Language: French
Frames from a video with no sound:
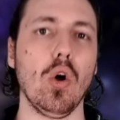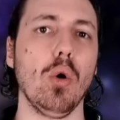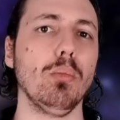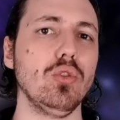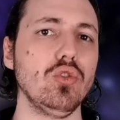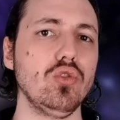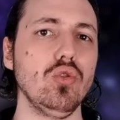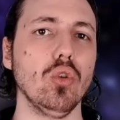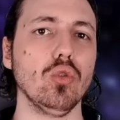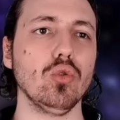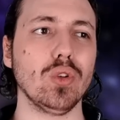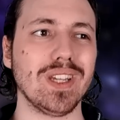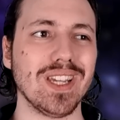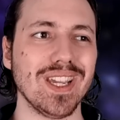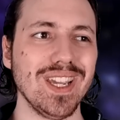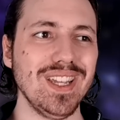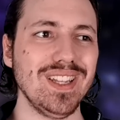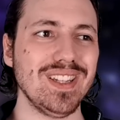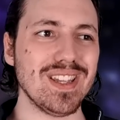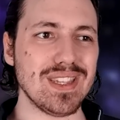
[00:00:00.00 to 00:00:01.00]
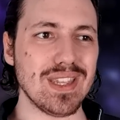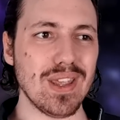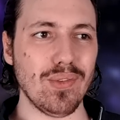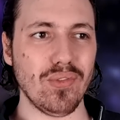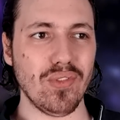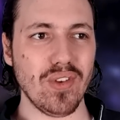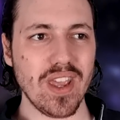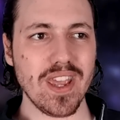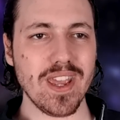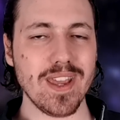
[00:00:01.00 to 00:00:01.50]
en mesure de créer des
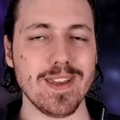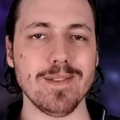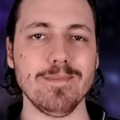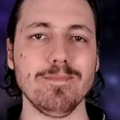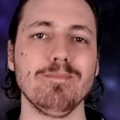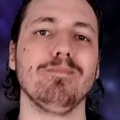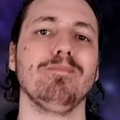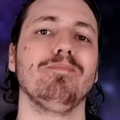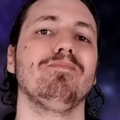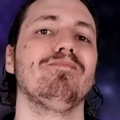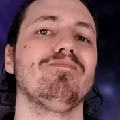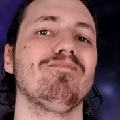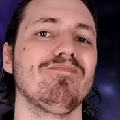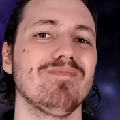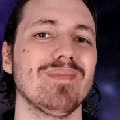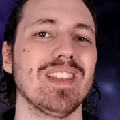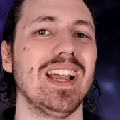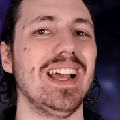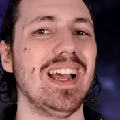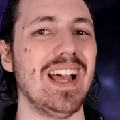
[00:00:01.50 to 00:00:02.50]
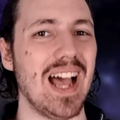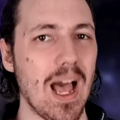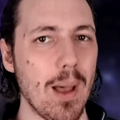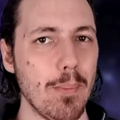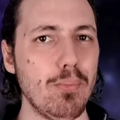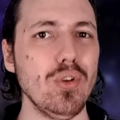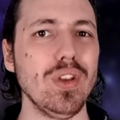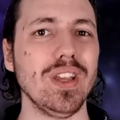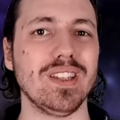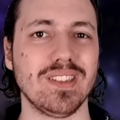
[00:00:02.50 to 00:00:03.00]
effets un
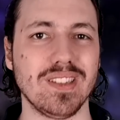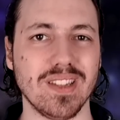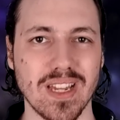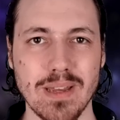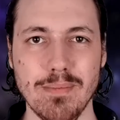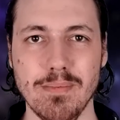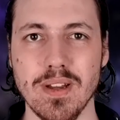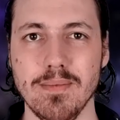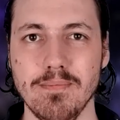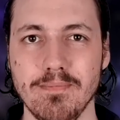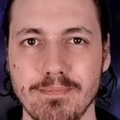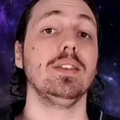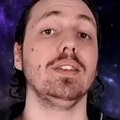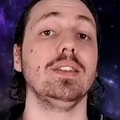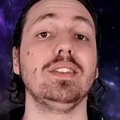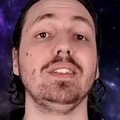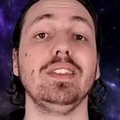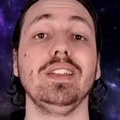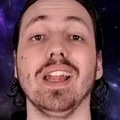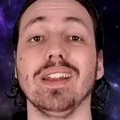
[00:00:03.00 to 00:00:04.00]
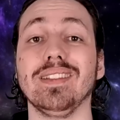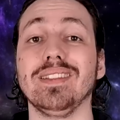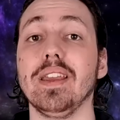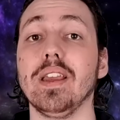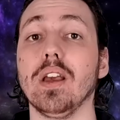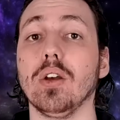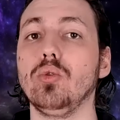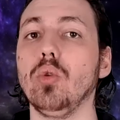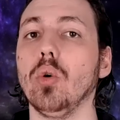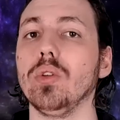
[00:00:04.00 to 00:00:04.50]
peu extrêmes. Si la
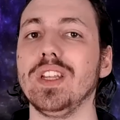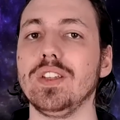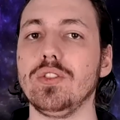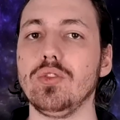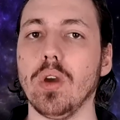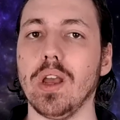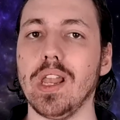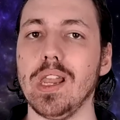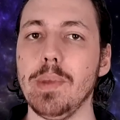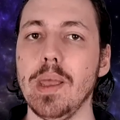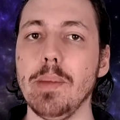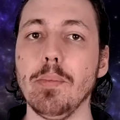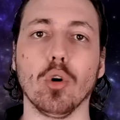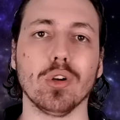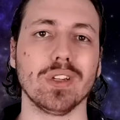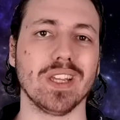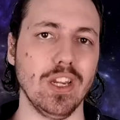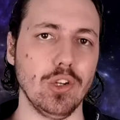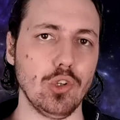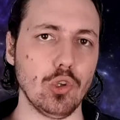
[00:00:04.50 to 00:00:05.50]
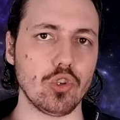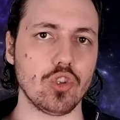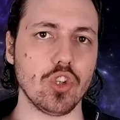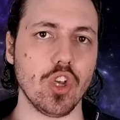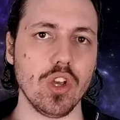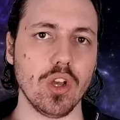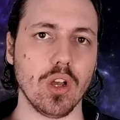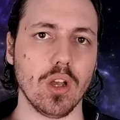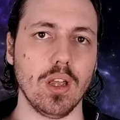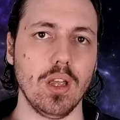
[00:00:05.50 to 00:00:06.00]
Terre tournait sur elle-même en quelques
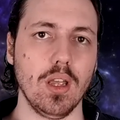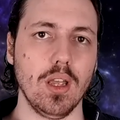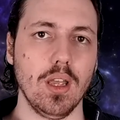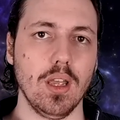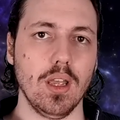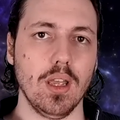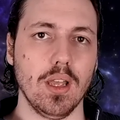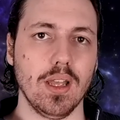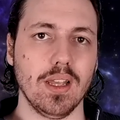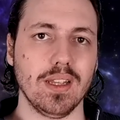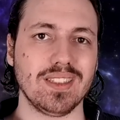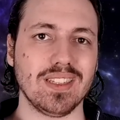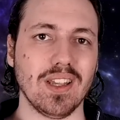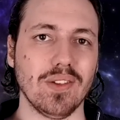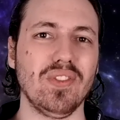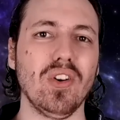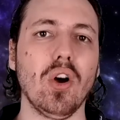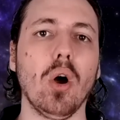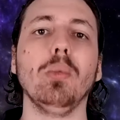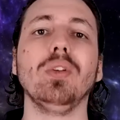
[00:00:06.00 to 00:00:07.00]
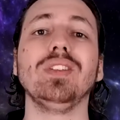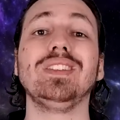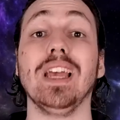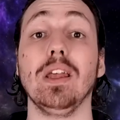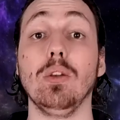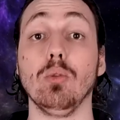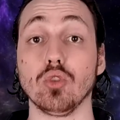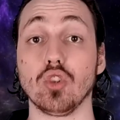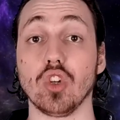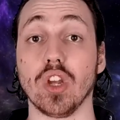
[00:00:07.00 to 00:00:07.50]
heures, sa forme
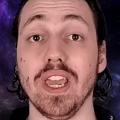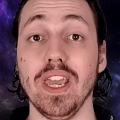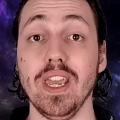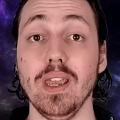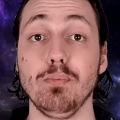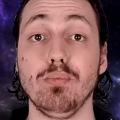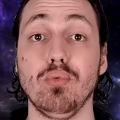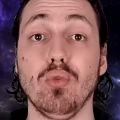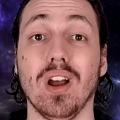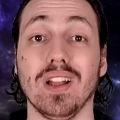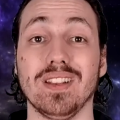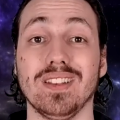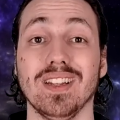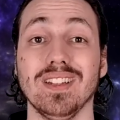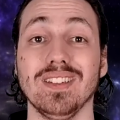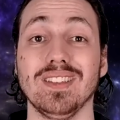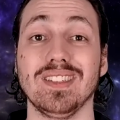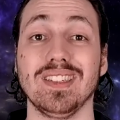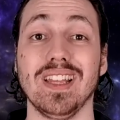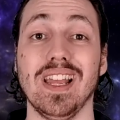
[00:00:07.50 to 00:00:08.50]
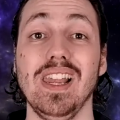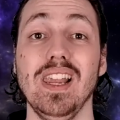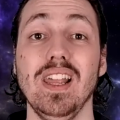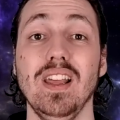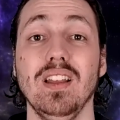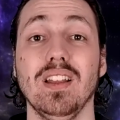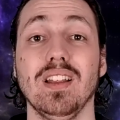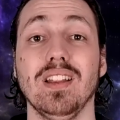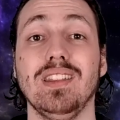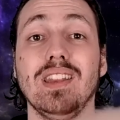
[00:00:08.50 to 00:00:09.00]
s'allongerait pour atteindre celle
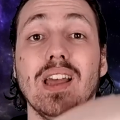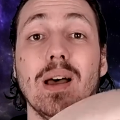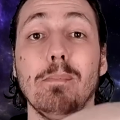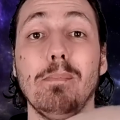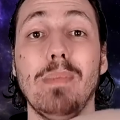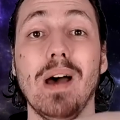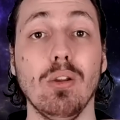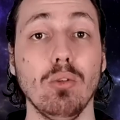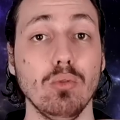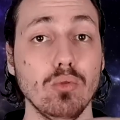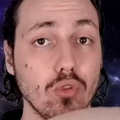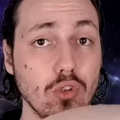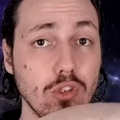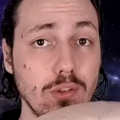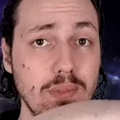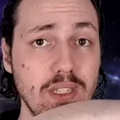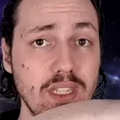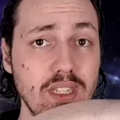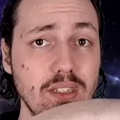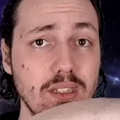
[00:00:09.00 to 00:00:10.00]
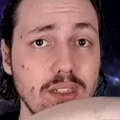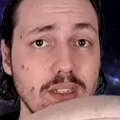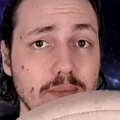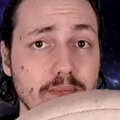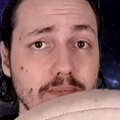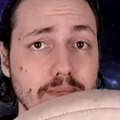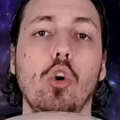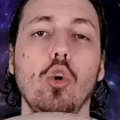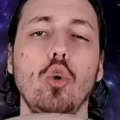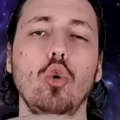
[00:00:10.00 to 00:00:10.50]
d'un ballon de rugby.
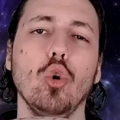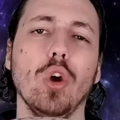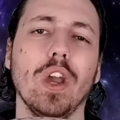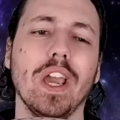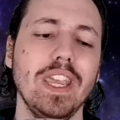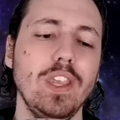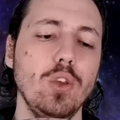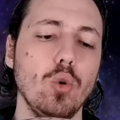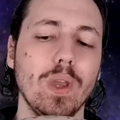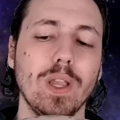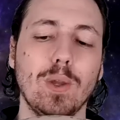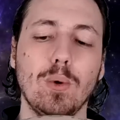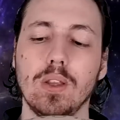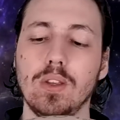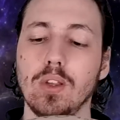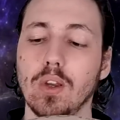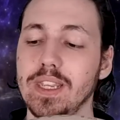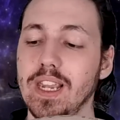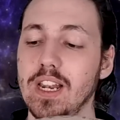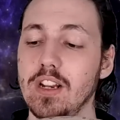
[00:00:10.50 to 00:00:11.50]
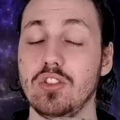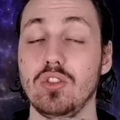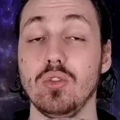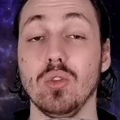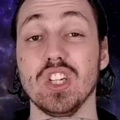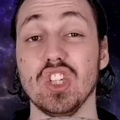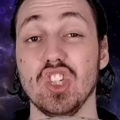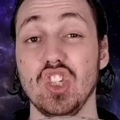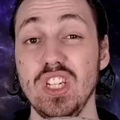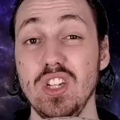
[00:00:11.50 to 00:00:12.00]
Le rayon équatorial
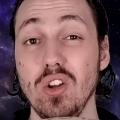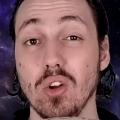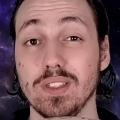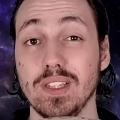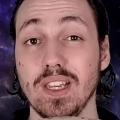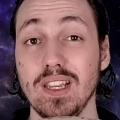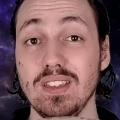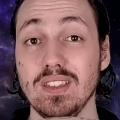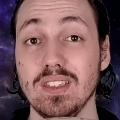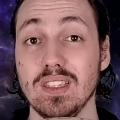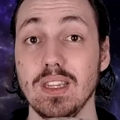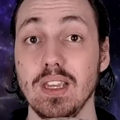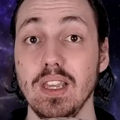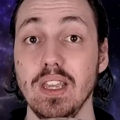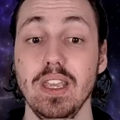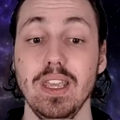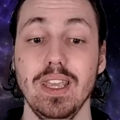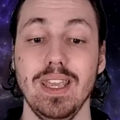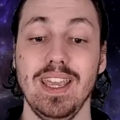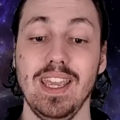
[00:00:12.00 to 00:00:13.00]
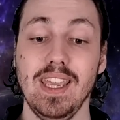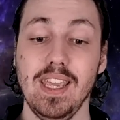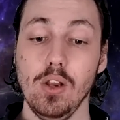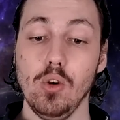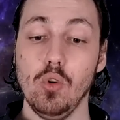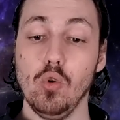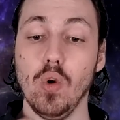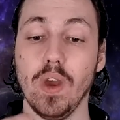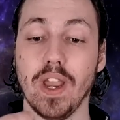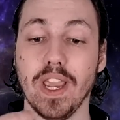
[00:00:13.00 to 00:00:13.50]
serait gigantesque et
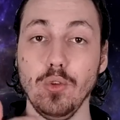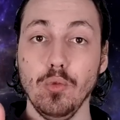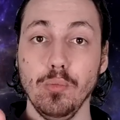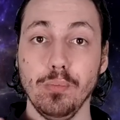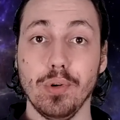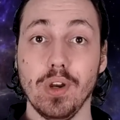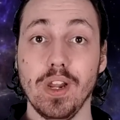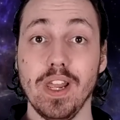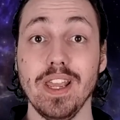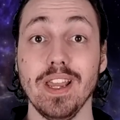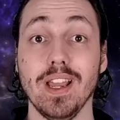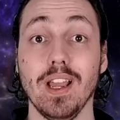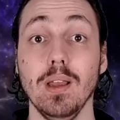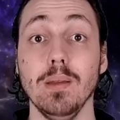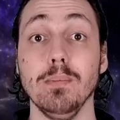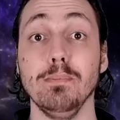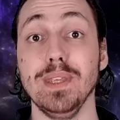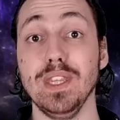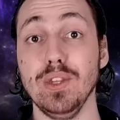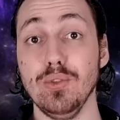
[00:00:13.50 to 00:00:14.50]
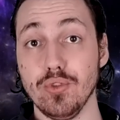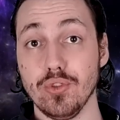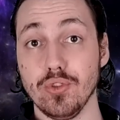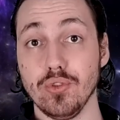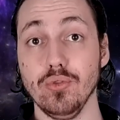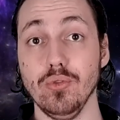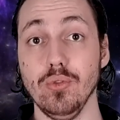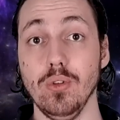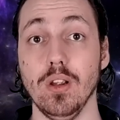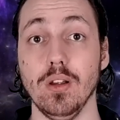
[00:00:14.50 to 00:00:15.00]
le rayon polaire
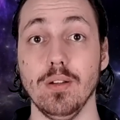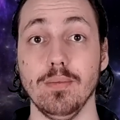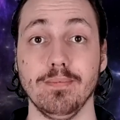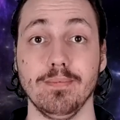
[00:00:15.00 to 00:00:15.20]
minuscule.